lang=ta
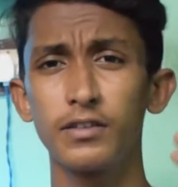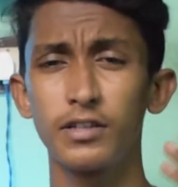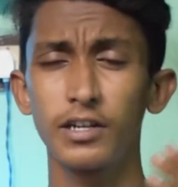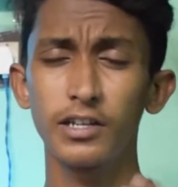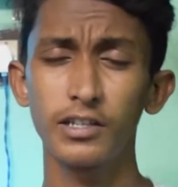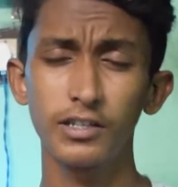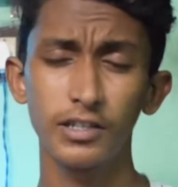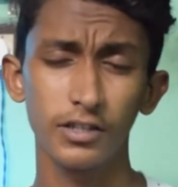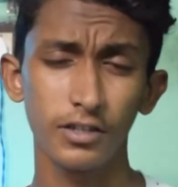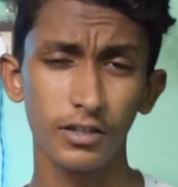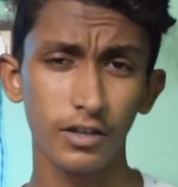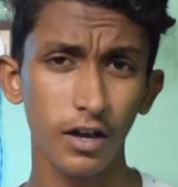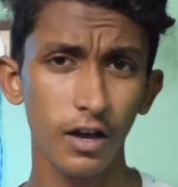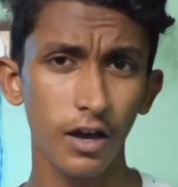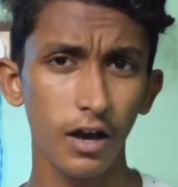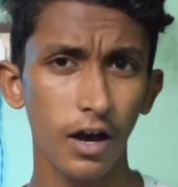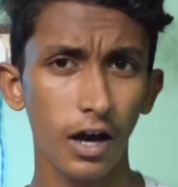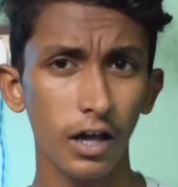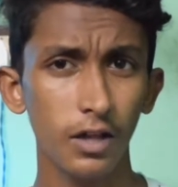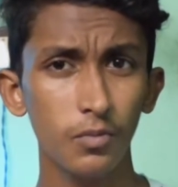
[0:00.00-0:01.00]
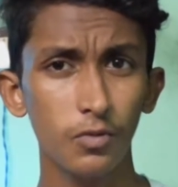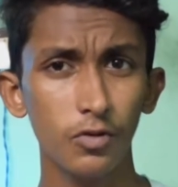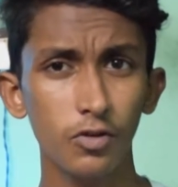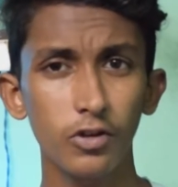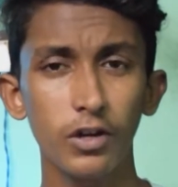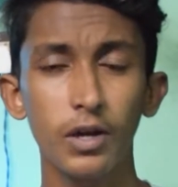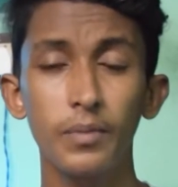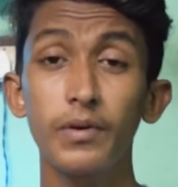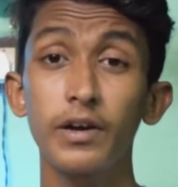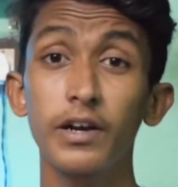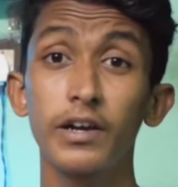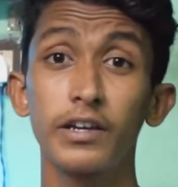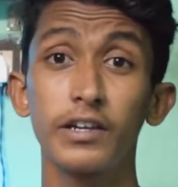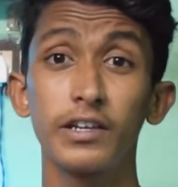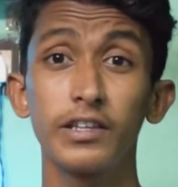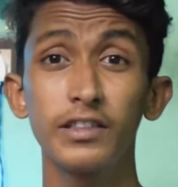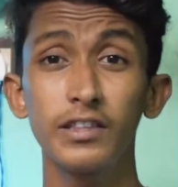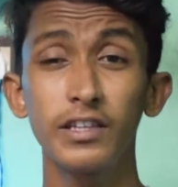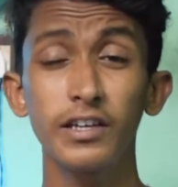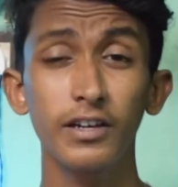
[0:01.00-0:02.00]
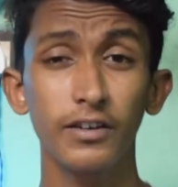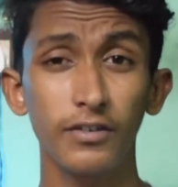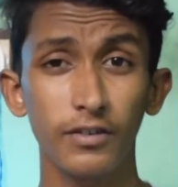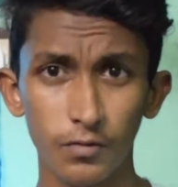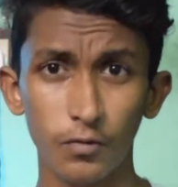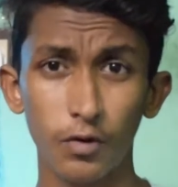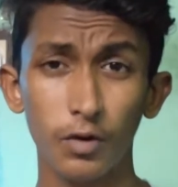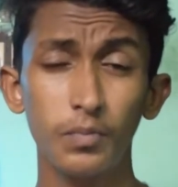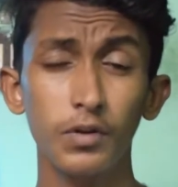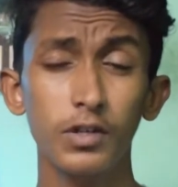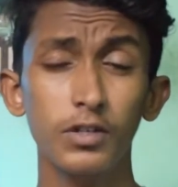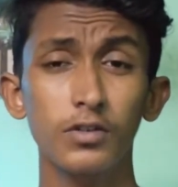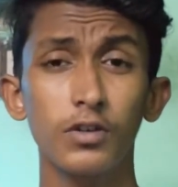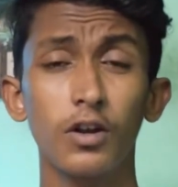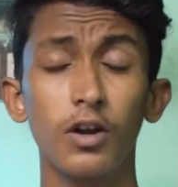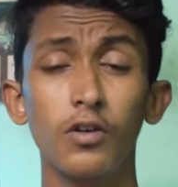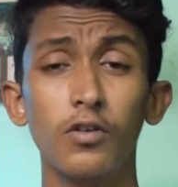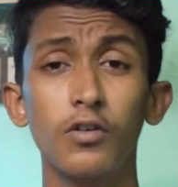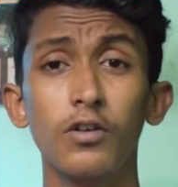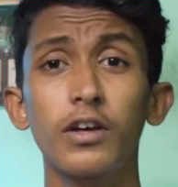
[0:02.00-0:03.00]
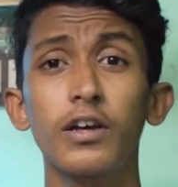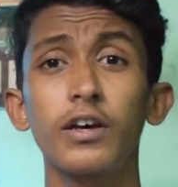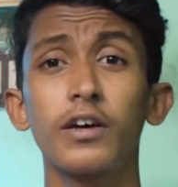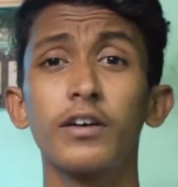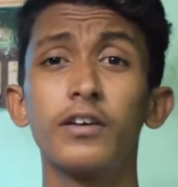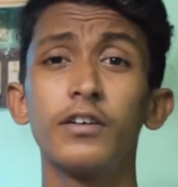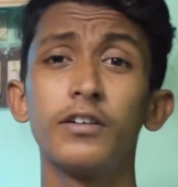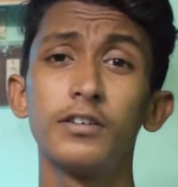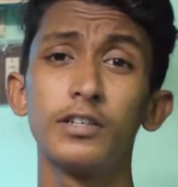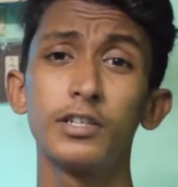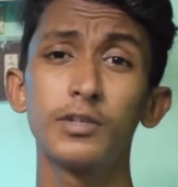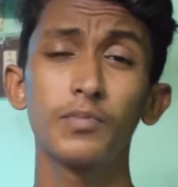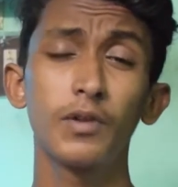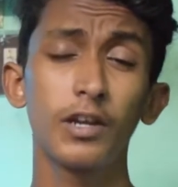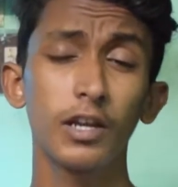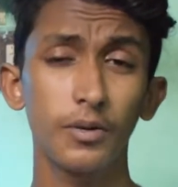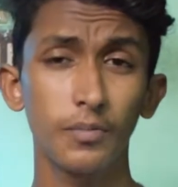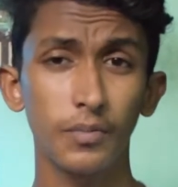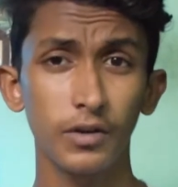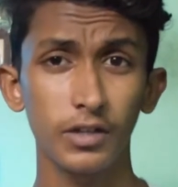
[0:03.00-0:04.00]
தெரிஞ்சுது அது மட்டும் இல்லாமல் இந்த ஒன் ப்ளஸ் நாடோட டிஸ்பிளேயில்